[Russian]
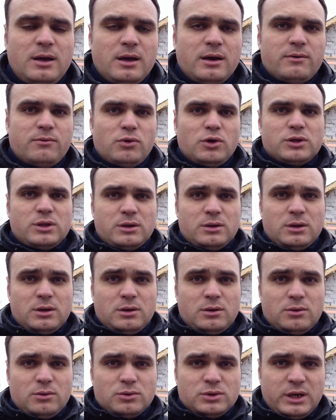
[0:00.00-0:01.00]
Вот,
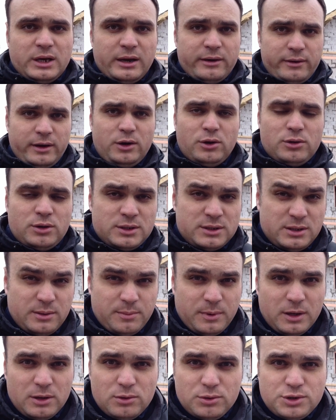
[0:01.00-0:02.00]
договоренности
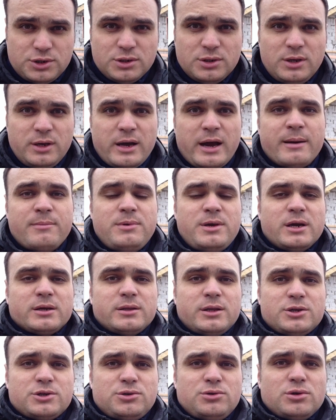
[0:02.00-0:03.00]
получены, объект
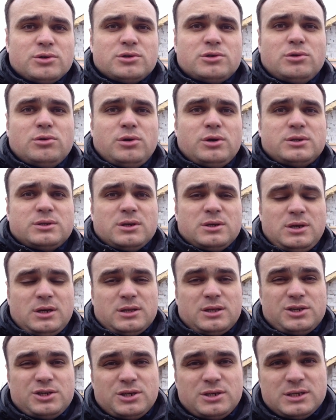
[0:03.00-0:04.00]
начнет строиться
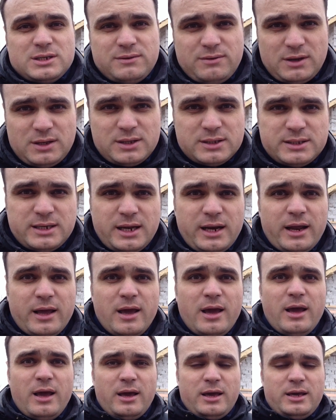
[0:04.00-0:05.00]
где-то через две недели,
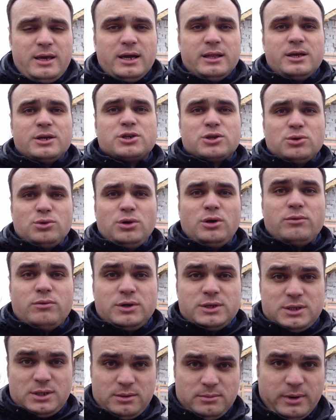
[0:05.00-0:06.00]
и я начну
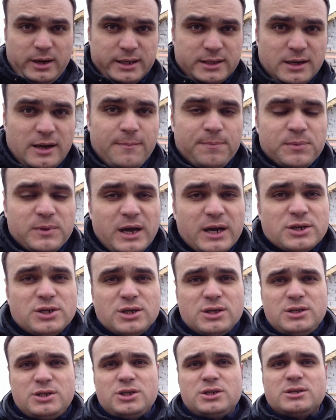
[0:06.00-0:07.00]
его снимать.
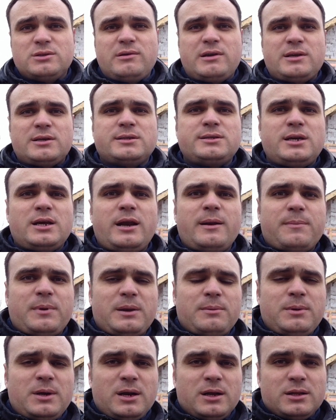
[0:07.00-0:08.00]
Также через две недели
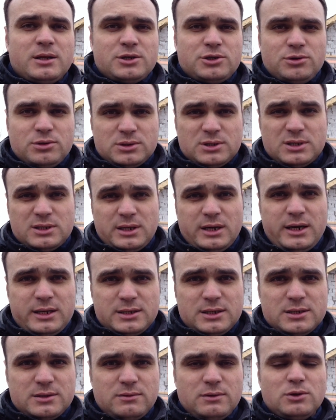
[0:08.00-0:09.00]
примерно начнется
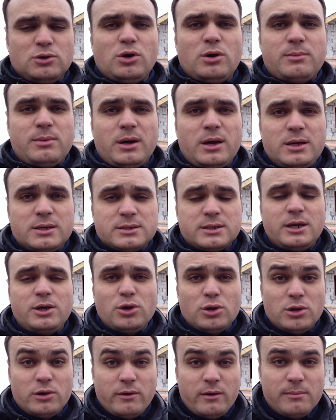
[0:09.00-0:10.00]
строительство дома из
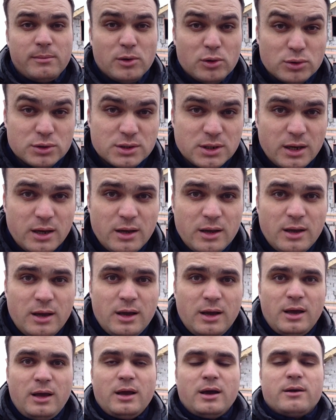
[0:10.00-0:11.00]
клееного бруса,
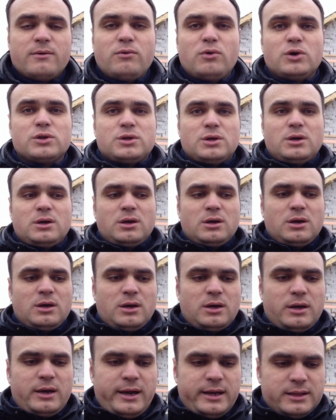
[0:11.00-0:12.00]
вот,
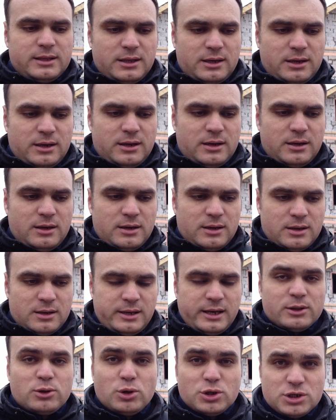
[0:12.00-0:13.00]
э, это
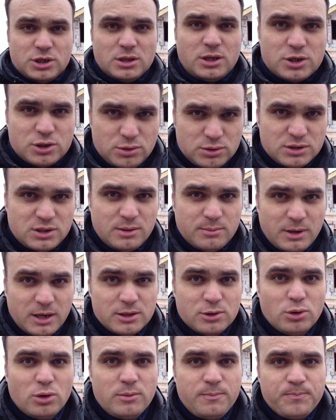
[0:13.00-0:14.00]
я тоже начну
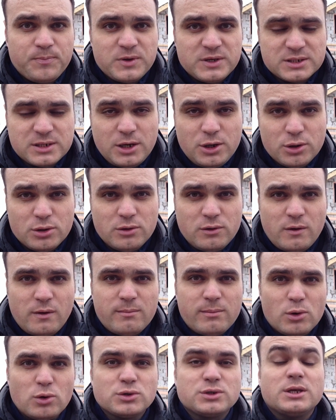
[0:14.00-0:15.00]
снимать дом из клееного
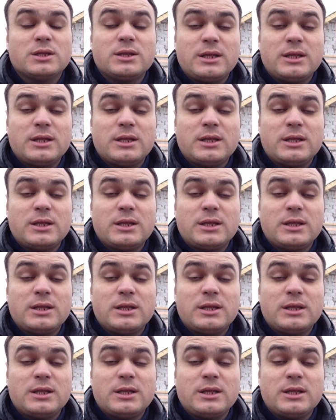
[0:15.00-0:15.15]
бруса.